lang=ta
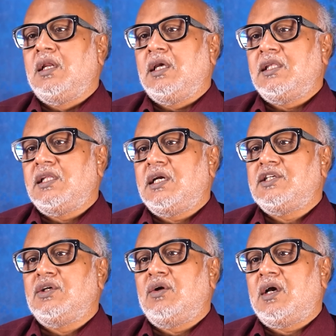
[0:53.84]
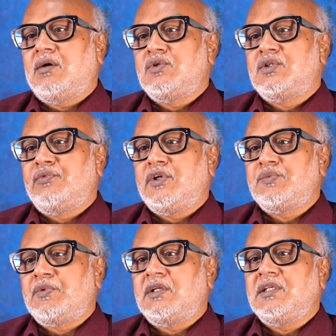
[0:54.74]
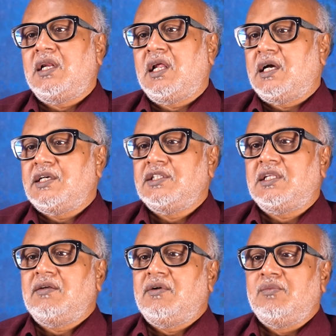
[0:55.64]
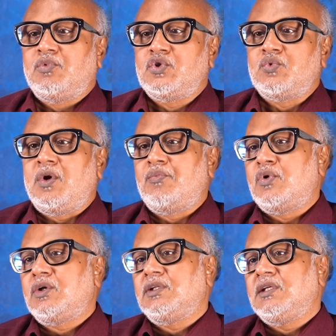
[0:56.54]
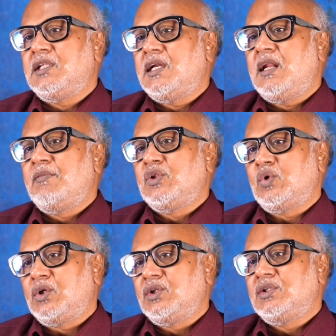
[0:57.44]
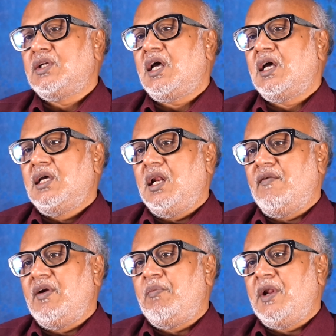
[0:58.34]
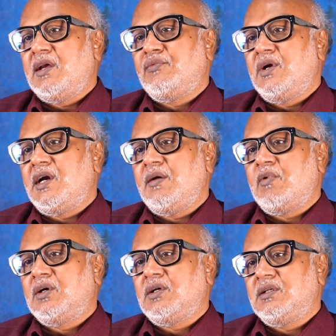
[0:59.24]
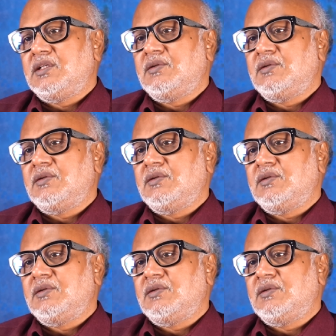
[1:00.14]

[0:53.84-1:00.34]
இன்றைக்கி எதிர்கட்சிகளோட அக்கௌண்ட்ஸை ஃப்ரீஸ் பண்ணுறது எல்லா கட்சி தலைவர்களையும் பிடிச்சி உள்ளே போடுறது இந்த நிலைமை தொடர்ந்ததுன்னா லெவல் பிளேயிங் ஃபீல்டு டெமோக்ர